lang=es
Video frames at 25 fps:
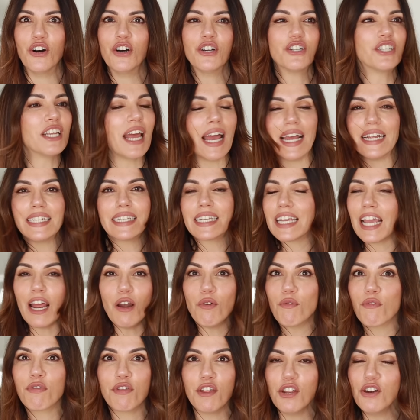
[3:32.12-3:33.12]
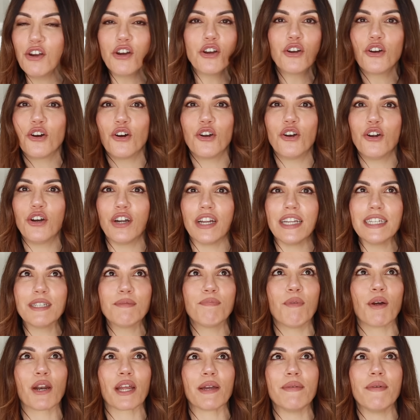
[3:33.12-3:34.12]
O sea, es que alucino en colores
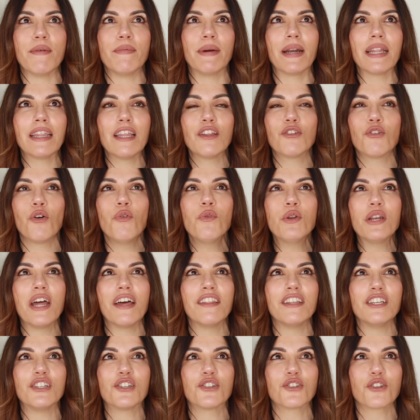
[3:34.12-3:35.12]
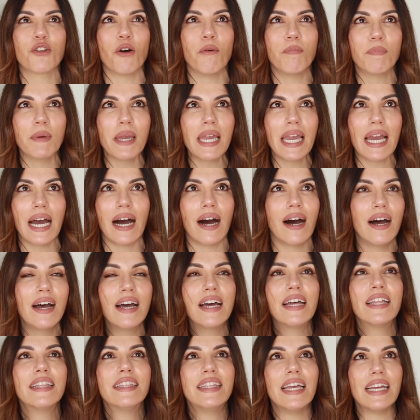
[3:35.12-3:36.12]
porque me parece toda una distopía.
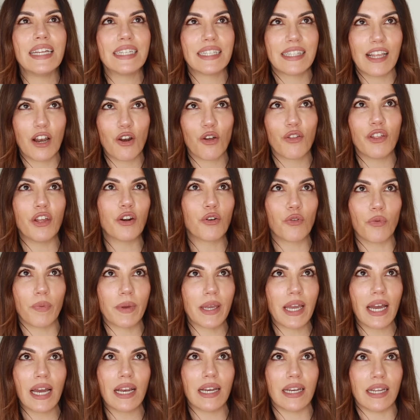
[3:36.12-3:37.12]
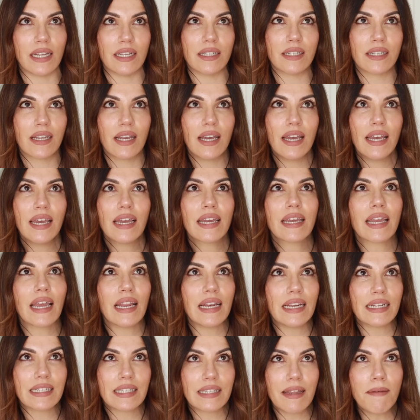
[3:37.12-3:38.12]
Desde lo de Rubiales, que
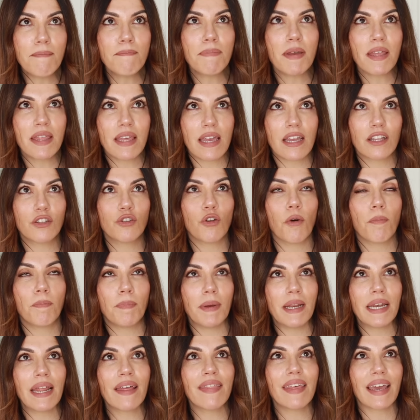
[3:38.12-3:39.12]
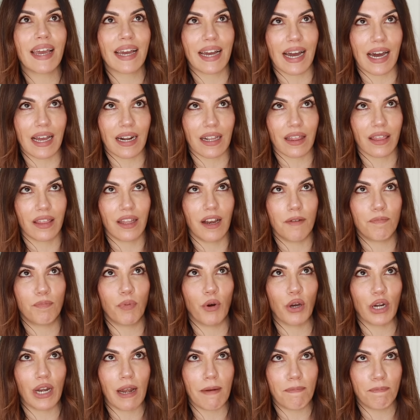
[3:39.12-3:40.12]
le estén pidiendo pena de cárcel
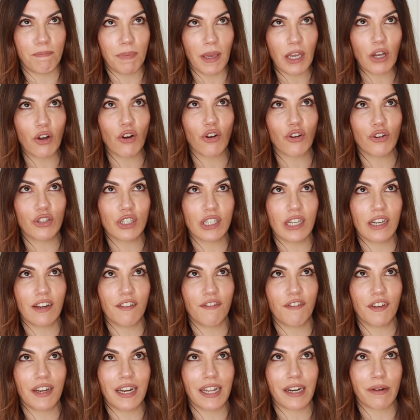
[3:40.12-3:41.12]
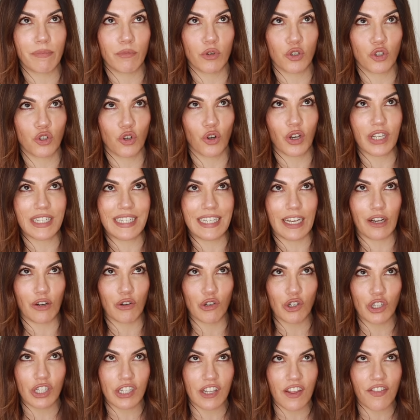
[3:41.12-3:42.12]
por el pico con Jennifer Hermoso, que se
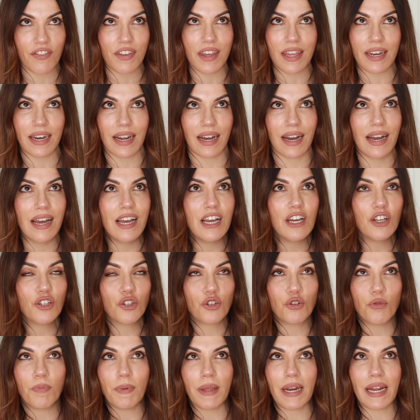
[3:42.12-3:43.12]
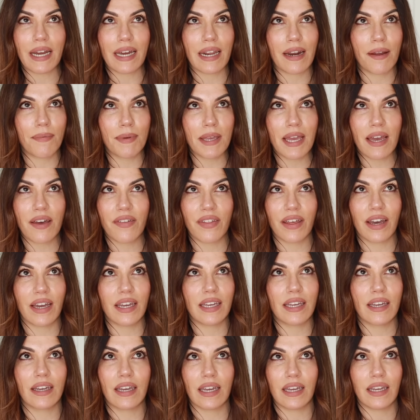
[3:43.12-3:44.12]
considera súper agraviada
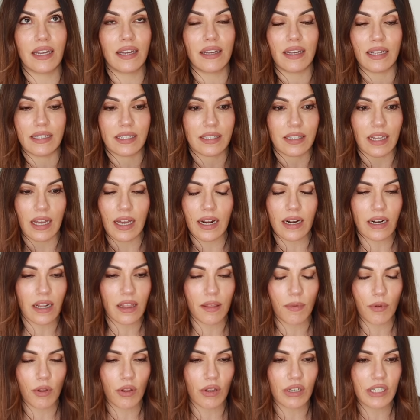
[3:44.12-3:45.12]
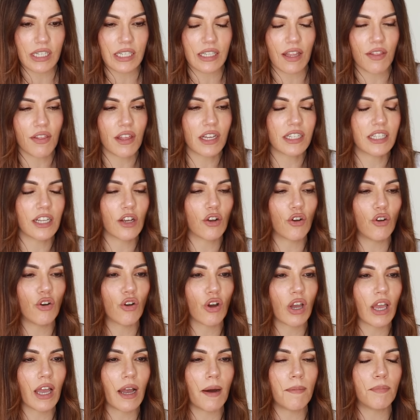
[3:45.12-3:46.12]
y que está recibiendo asistencia
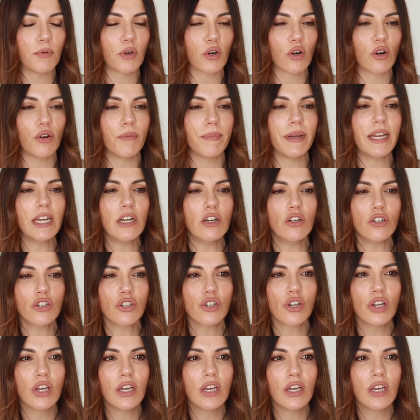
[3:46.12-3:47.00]
psicológica por lo menos,